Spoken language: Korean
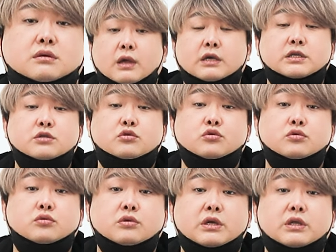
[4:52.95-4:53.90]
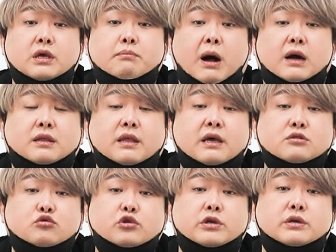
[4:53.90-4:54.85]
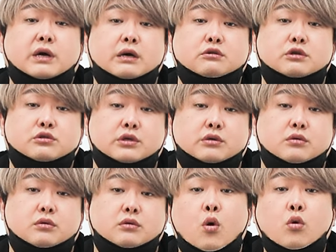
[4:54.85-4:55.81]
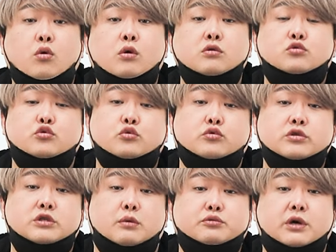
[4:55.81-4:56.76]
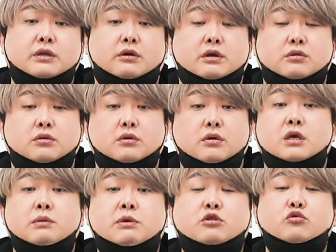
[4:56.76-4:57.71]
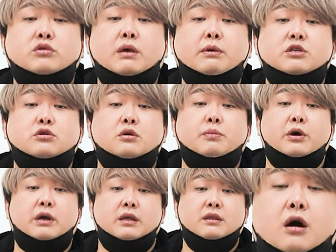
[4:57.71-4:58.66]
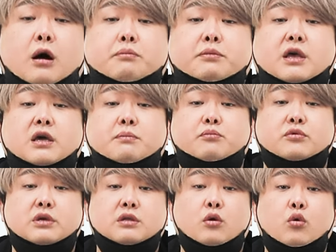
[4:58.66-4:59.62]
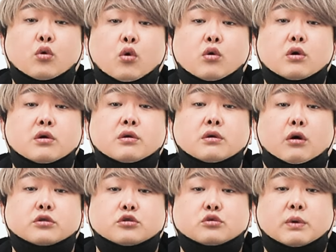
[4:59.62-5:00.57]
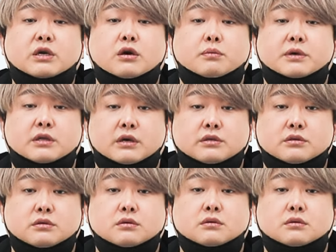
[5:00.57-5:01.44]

대신 중국군한테 막대한 출혈을 강요할 수 있고 홍콩을 중국군이 접수하더라도 이미 쑥대밭으로 변한 껍데기뿐인 홍콩을 얻을 수밖에 없게 되겠죠.